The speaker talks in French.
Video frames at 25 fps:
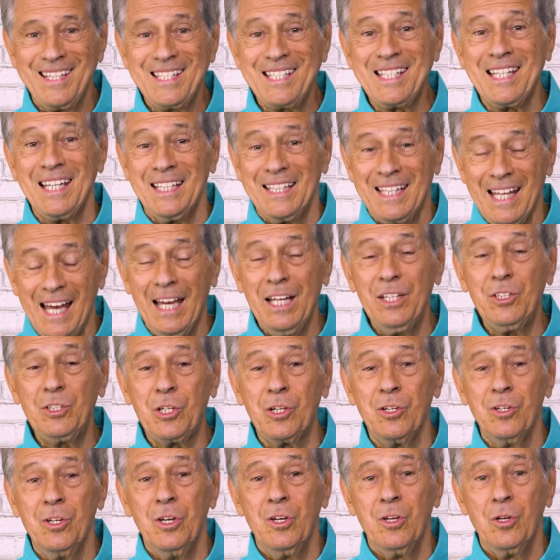c'est
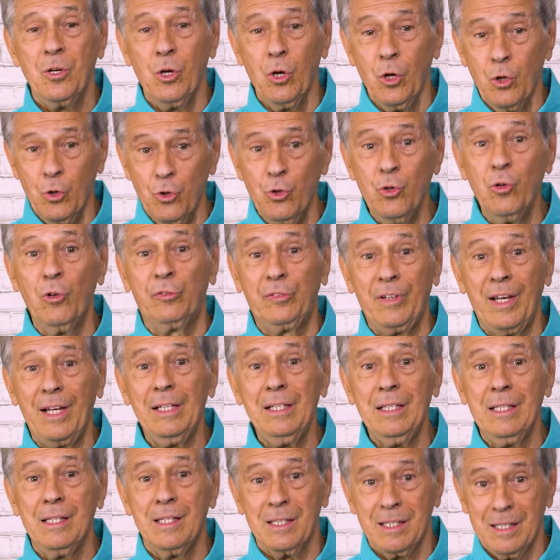d'être une
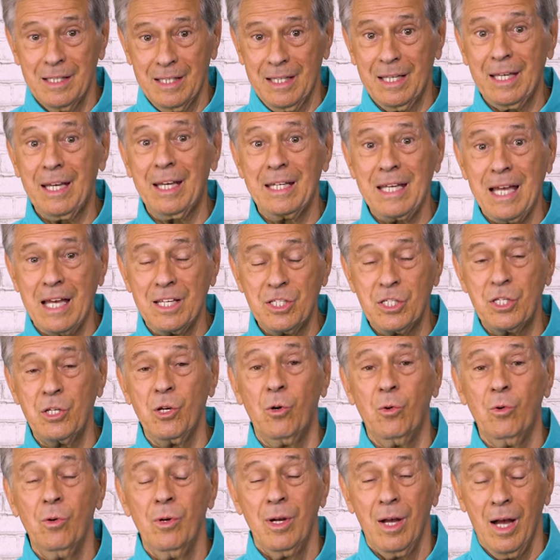nouvelle
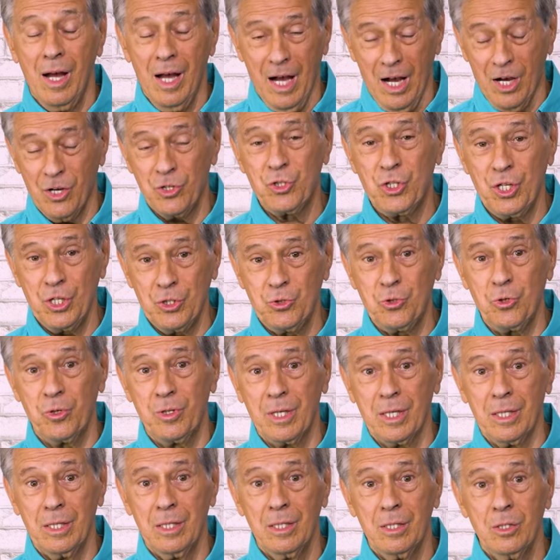création en
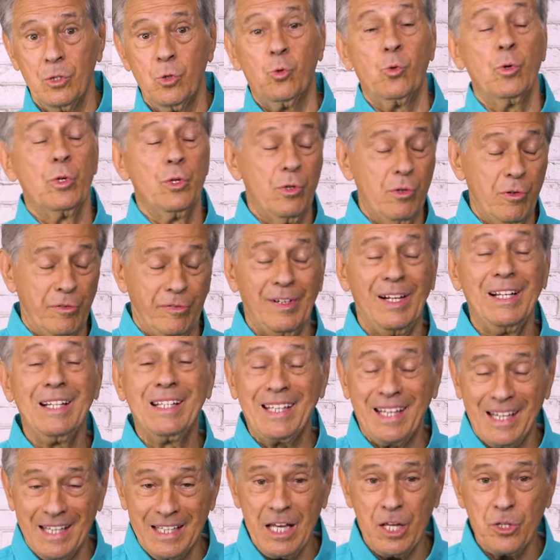Jésus-Christ ou une nouvelle
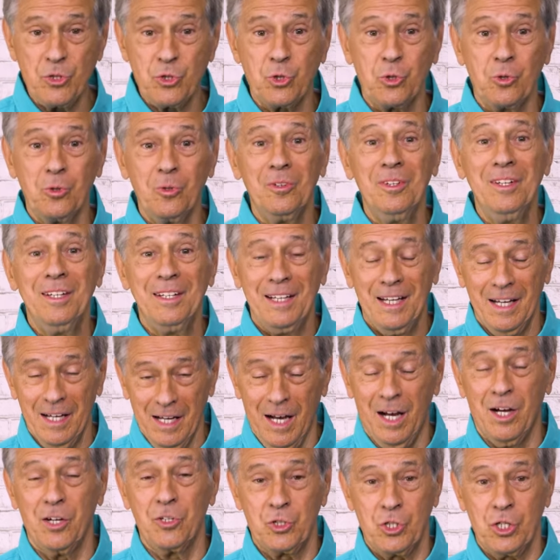créature
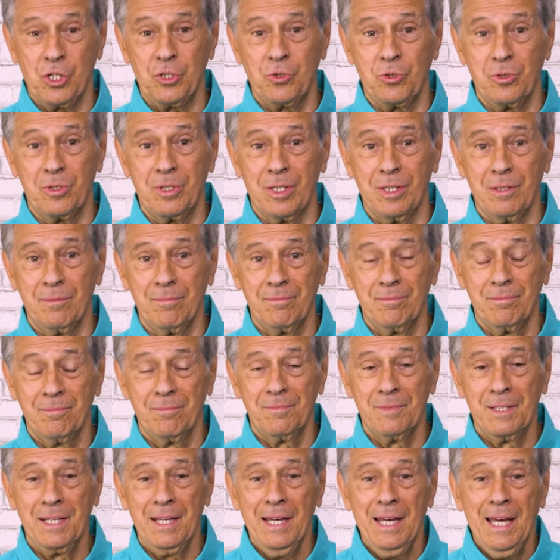en Jésus-Christ.
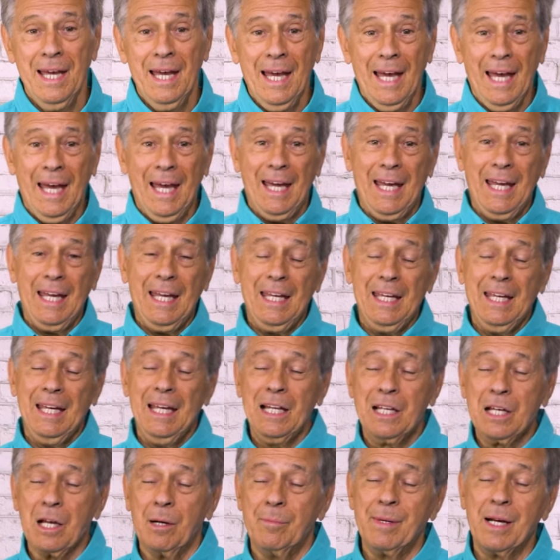Et
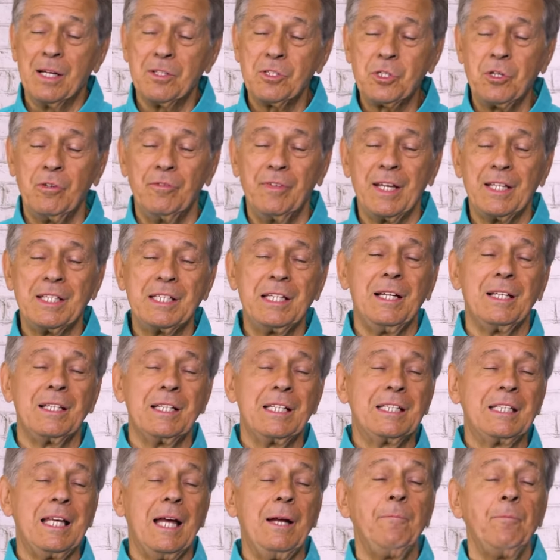il commence ce verset en
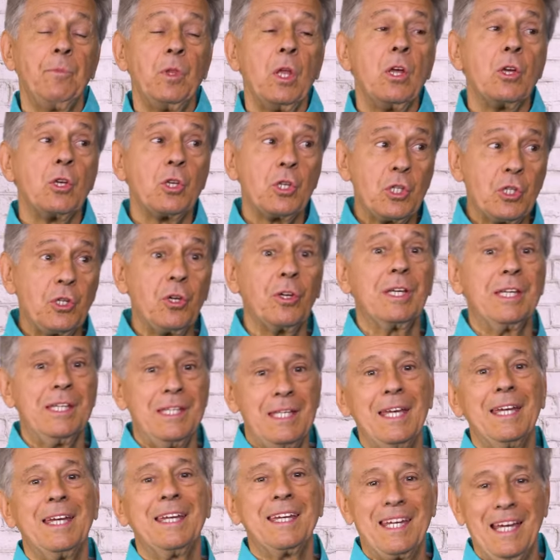disant ce
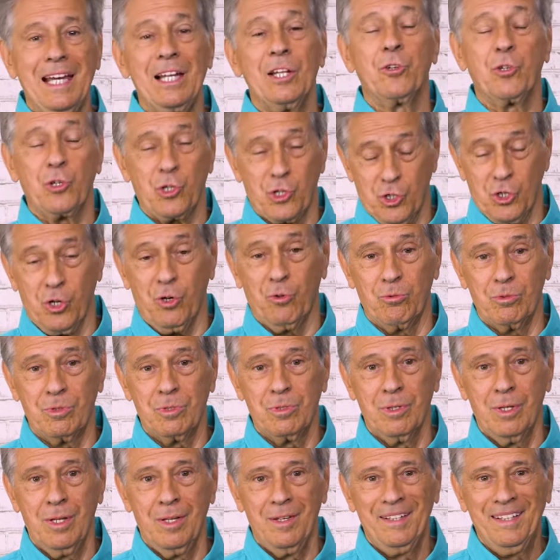qui est quelque
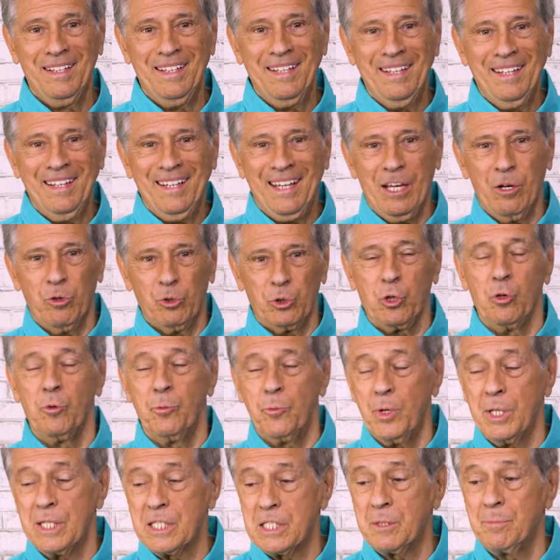chose. Et
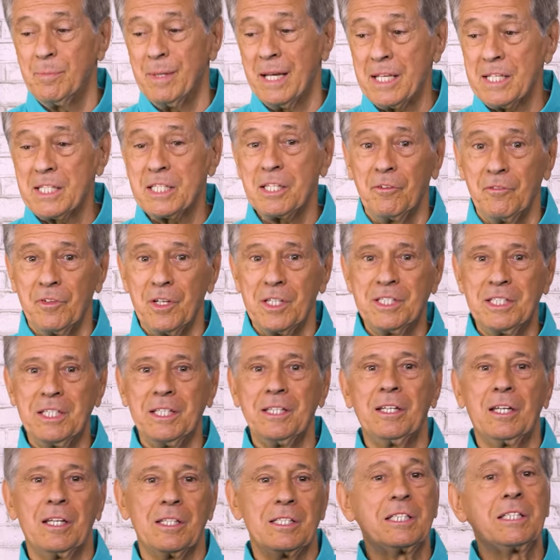automatiquement, ça veut
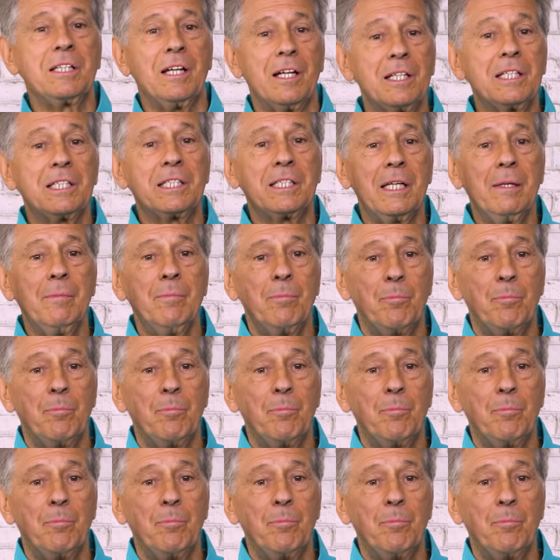dire que ça, c'est